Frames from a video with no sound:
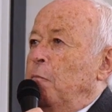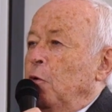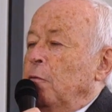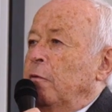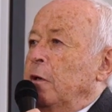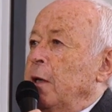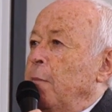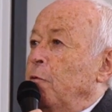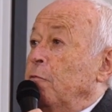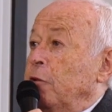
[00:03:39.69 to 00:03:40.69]
pauvres et
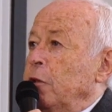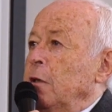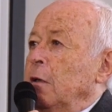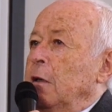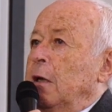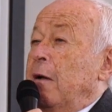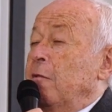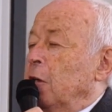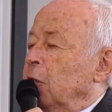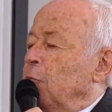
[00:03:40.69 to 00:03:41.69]
appauvris,
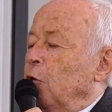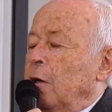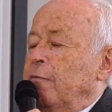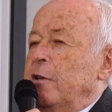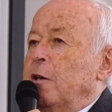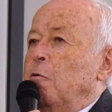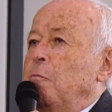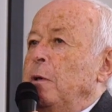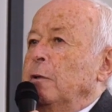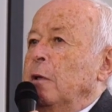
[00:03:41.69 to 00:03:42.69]
avec la démographie
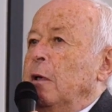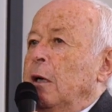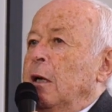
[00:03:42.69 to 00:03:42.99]
galopante,